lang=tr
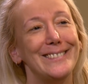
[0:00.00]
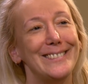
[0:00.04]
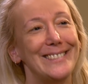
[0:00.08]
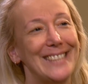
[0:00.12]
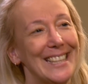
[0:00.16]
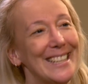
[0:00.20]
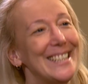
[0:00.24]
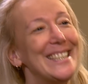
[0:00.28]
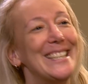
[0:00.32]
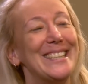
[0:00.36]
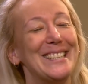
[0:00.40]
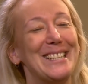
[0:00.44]

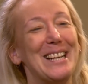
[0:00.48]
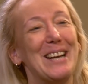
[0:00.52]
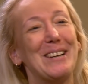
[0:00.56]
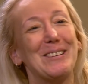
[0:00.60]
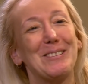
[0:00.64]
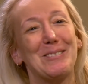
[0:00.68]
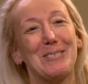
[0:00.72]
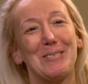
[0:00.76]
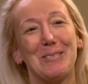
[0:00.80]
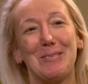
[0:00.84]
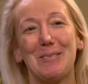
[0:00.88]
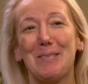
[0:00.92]

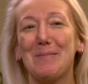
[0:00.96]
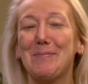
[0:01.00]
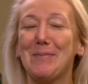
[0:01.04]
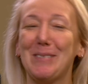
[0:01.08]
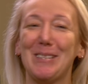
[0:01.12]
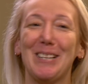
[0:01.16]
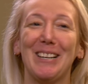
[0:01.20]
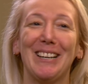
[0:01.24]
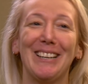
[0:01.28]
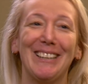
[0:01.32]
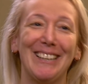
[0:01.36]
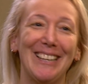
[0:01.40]
dedikten sonra
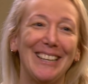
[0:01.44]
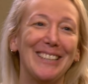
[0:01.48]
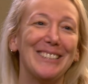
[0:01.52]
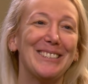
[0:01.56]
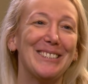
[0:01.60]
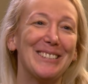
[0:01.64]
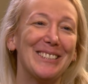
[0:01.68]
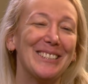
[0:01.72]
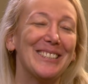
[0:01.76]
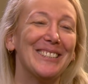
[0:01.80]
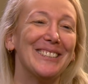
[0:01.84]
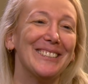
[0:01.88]
bir daha
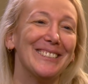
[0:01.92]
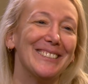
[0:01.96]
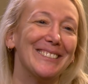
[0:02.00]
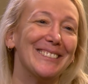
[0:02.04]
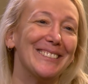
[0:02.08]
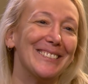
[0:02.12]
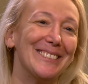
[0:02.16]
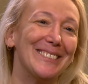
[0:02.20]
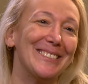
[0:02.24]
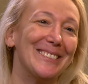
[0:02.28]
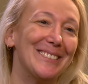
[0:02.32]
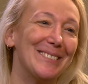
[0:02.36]
artık
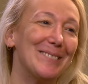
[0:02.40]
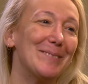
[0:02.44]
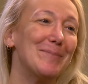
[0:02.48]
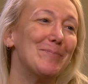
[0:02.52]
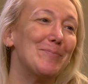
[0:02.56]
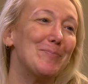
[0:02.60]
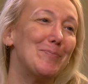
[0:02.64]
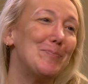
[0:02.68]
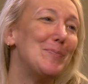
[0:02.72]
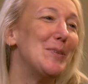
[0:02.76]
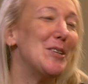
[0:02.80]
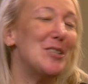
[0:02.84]
e,
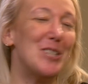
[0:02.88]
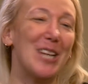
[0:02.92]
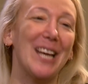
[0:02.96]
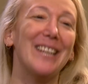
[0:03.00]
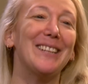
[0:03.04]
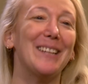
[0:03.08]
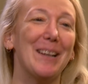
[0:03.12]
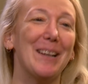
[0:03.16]
bir şey